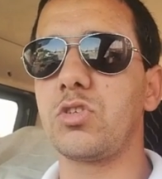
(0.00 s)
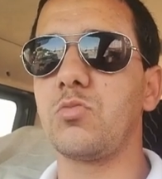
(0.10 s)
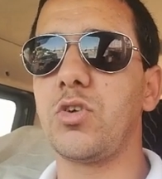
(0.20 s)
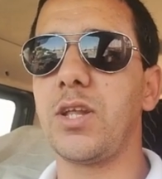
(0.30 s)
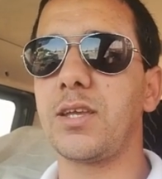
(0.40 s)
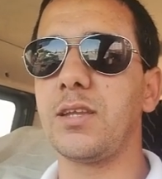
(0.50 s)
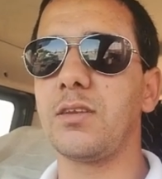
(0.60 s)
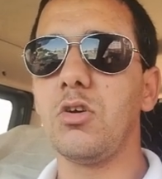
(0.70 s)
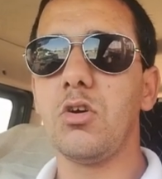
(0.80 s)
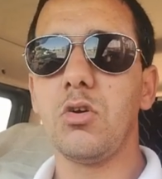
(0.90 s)
ولكن
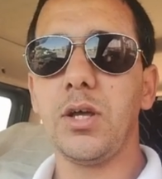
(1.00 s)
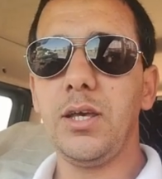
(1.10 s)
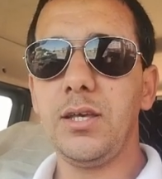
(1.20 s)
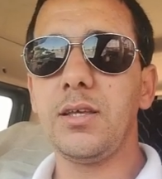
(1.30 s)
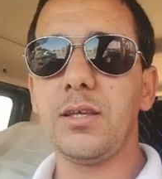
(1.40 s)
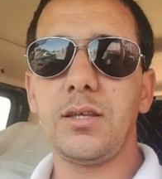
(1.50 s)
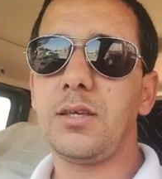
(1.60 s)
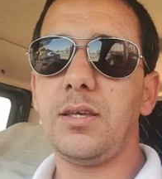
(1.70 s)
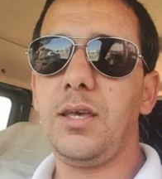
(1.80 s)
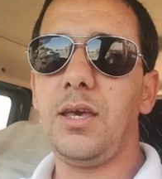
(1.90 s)

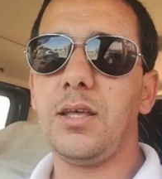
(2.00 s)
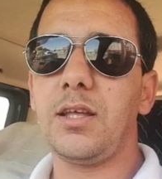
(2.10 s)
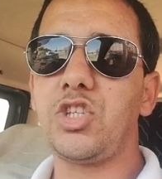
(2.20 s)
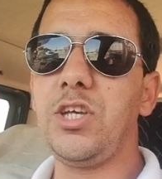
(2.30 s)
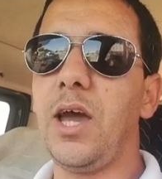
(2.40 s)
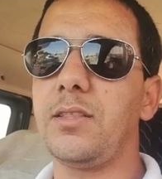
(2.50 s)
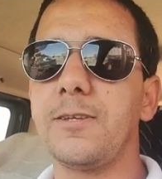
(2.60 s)
هادشي عادي